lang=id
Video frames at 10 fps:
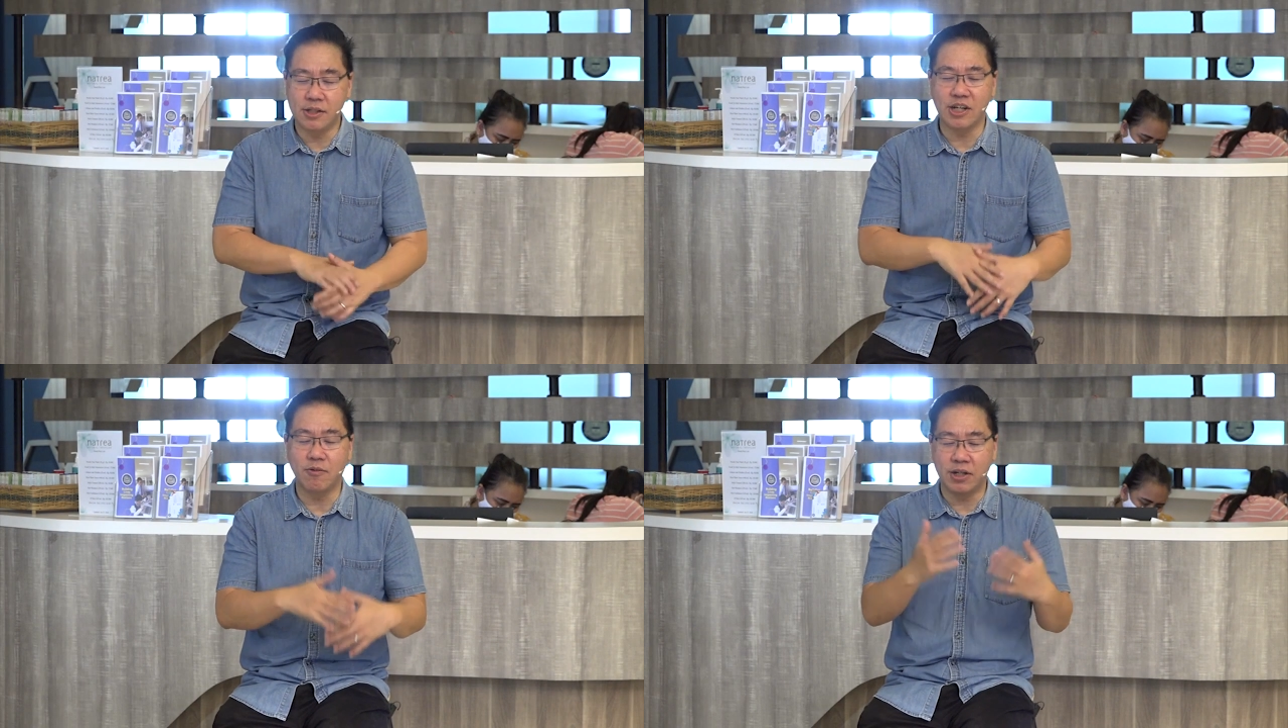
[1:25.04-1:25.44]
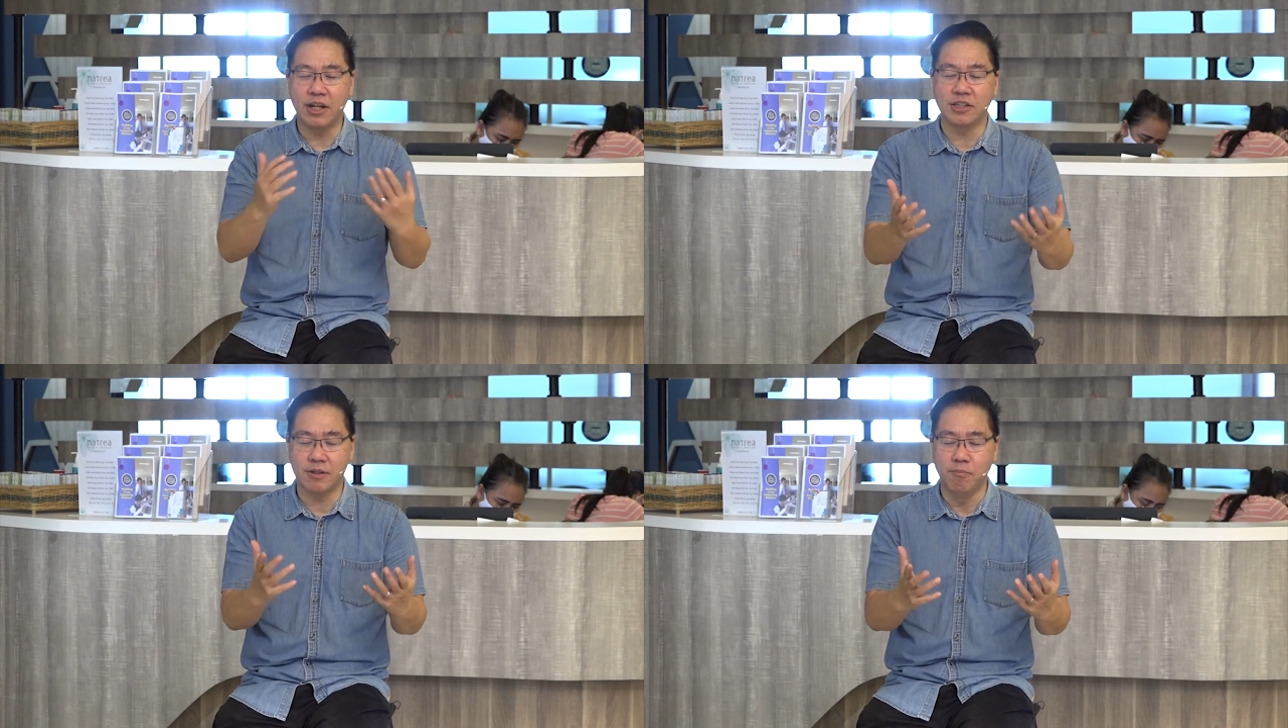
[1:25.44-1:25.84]
ini jauh
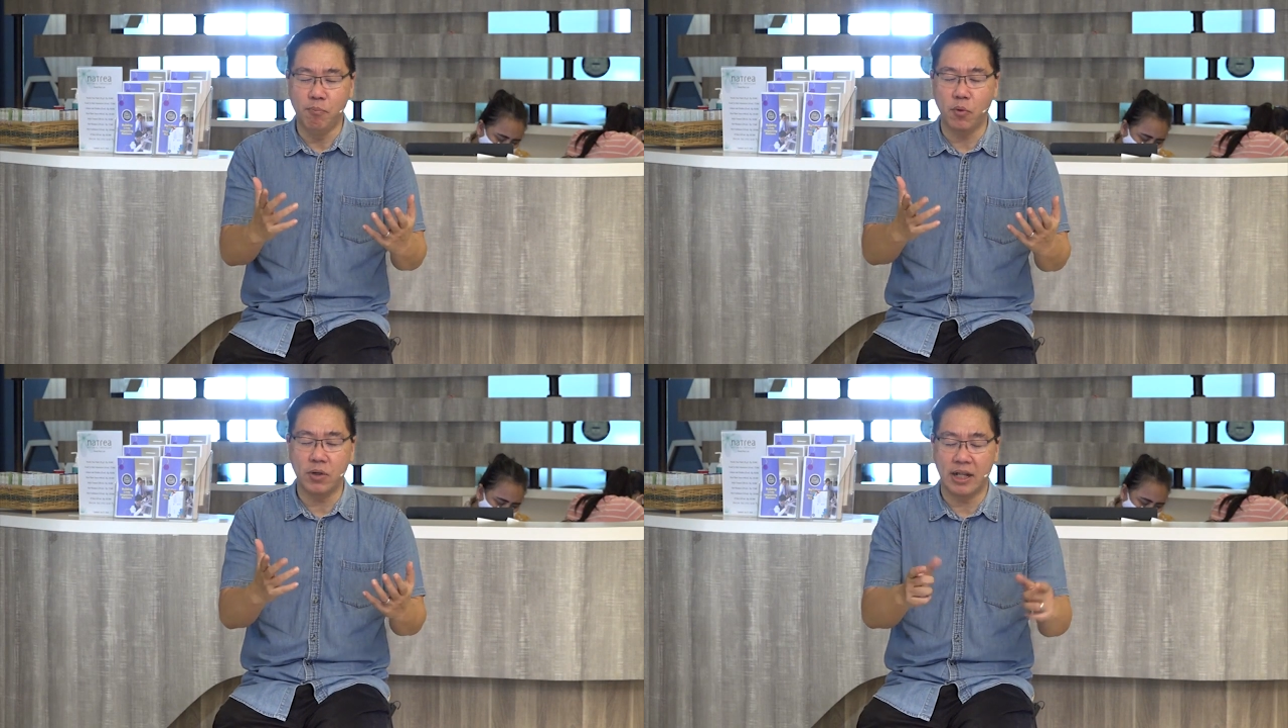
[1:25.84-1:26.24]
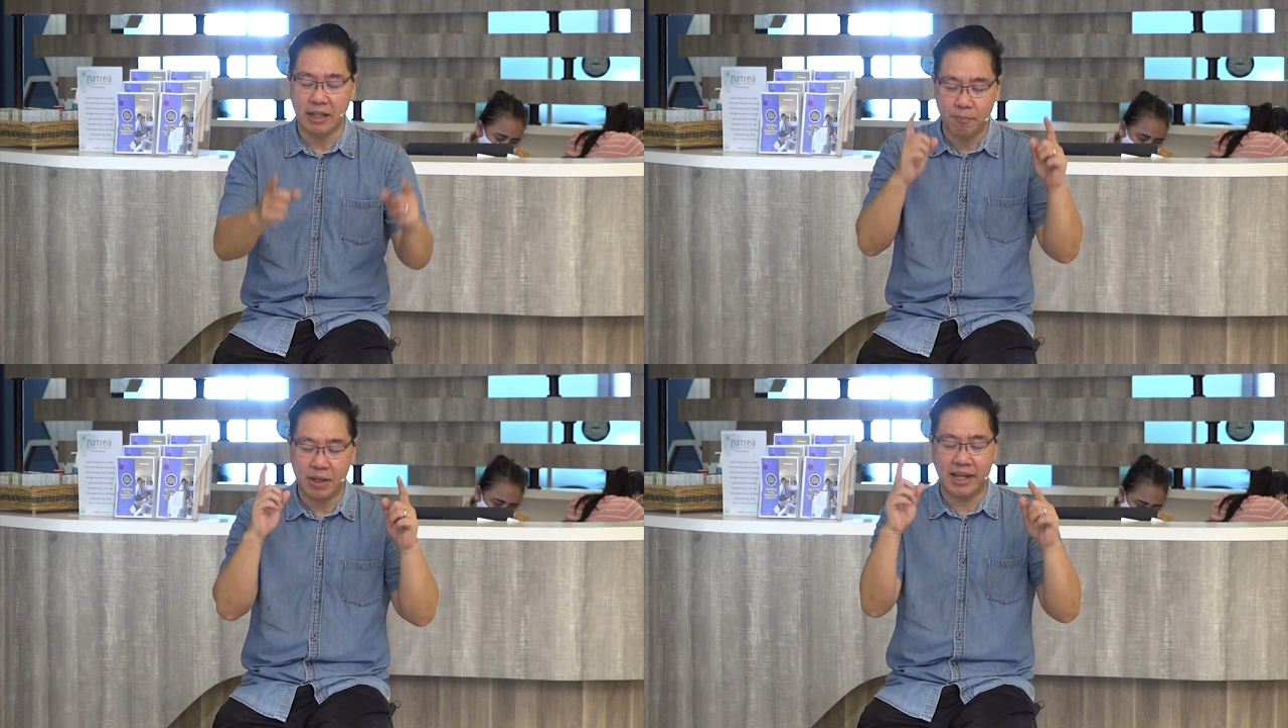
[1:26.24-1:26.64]
dari sempurna,
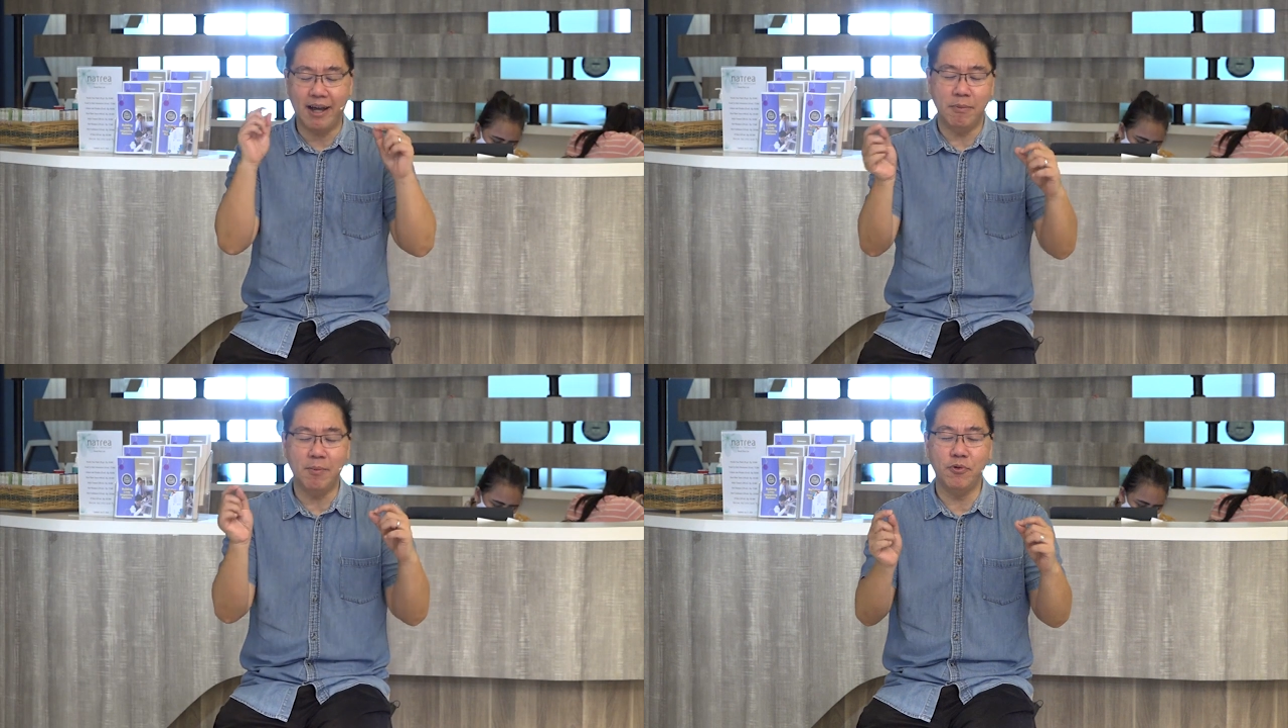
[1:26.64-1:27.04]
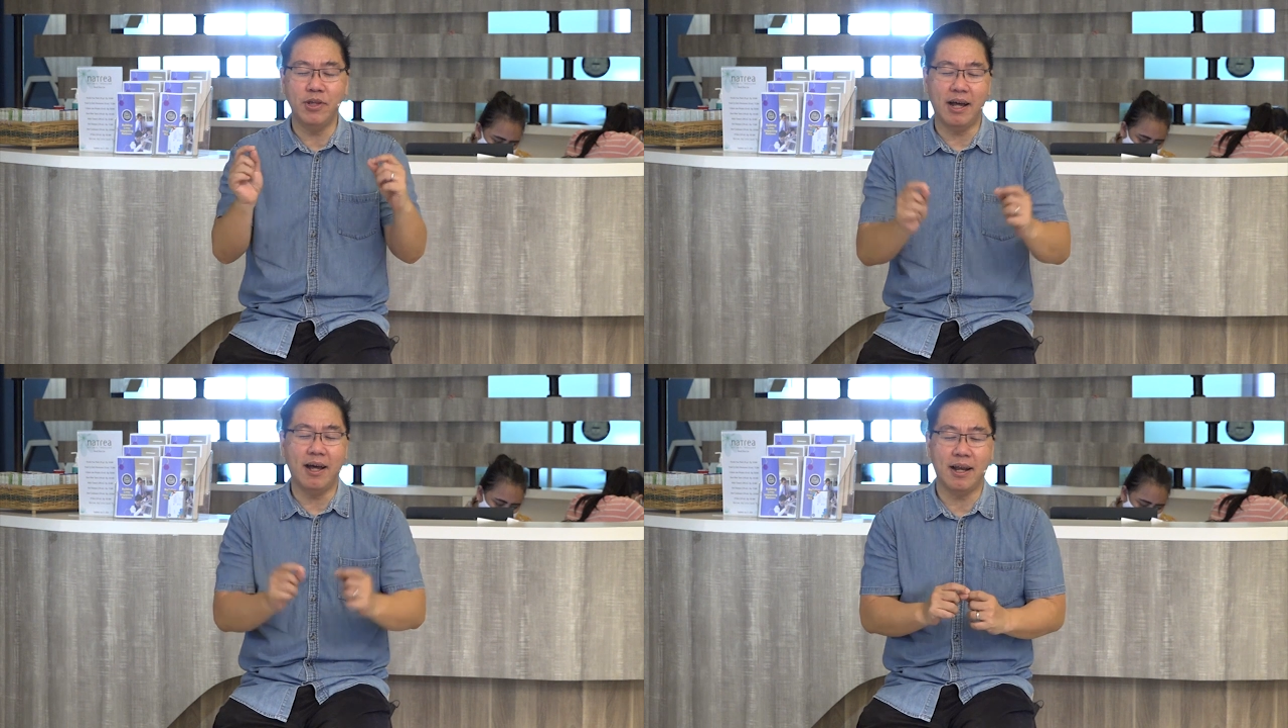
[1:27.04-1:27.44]
tapi kami
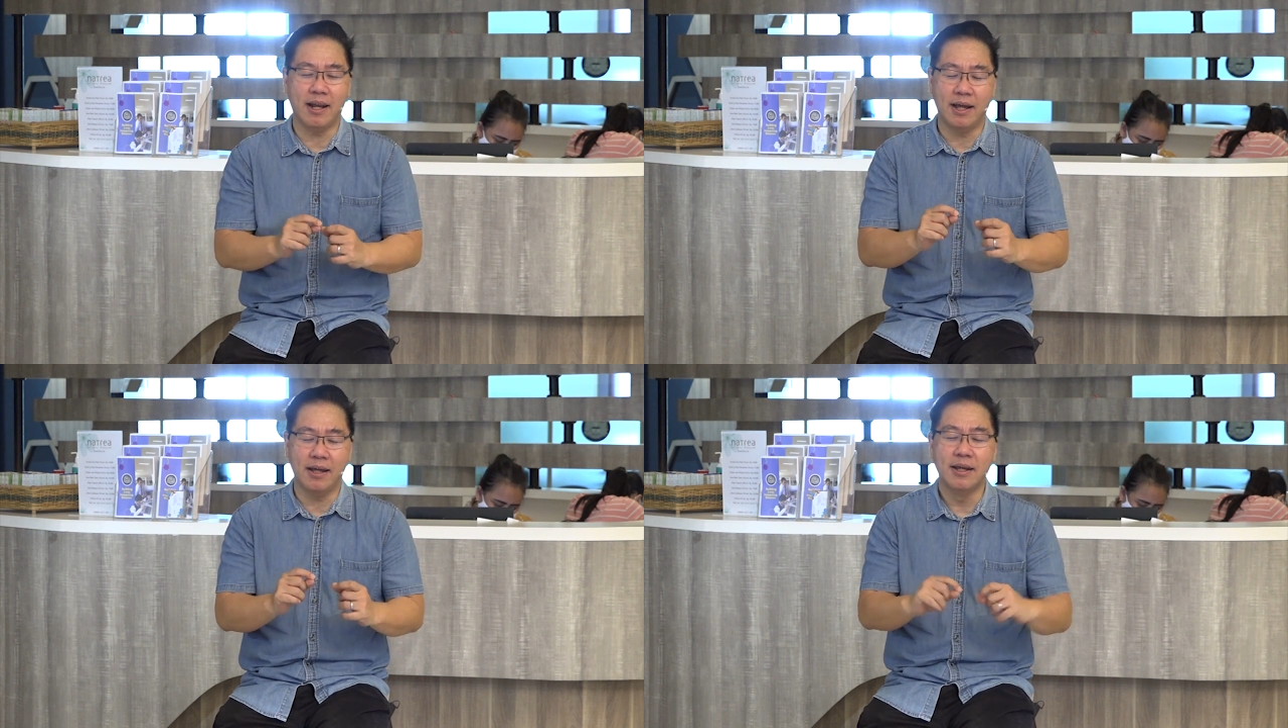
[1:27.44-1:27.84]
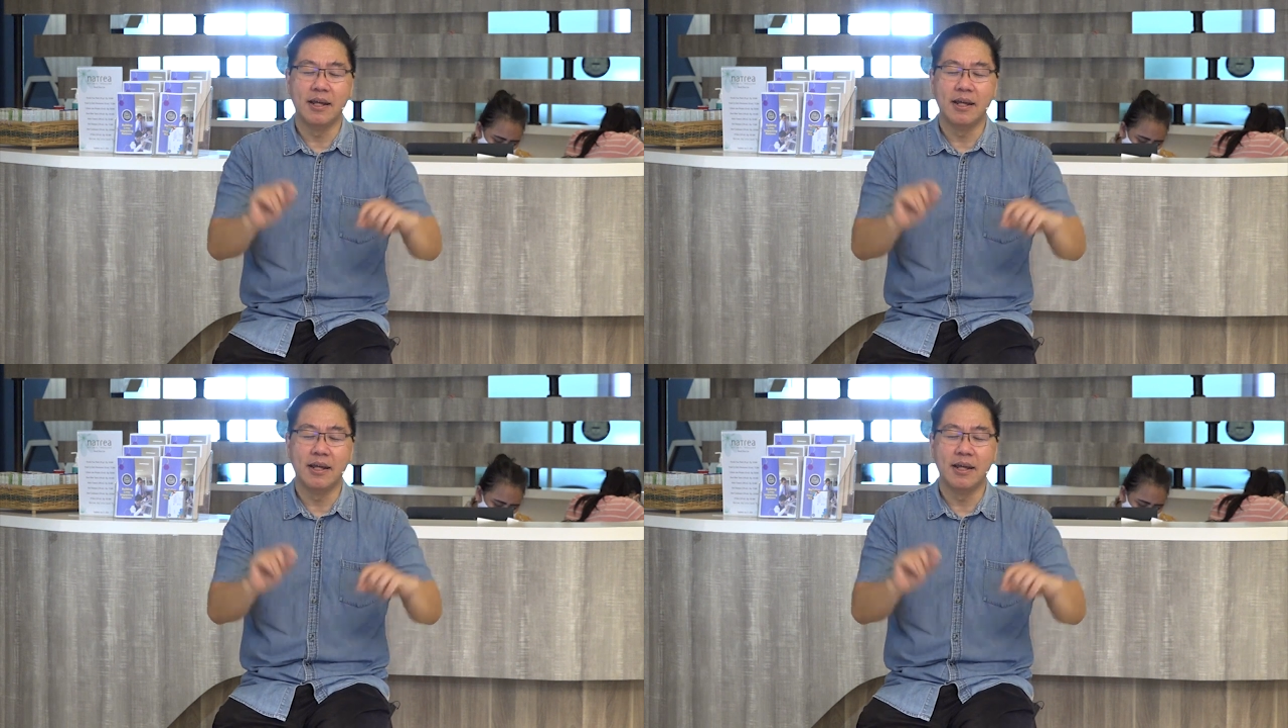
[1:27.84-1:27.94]
punya Allah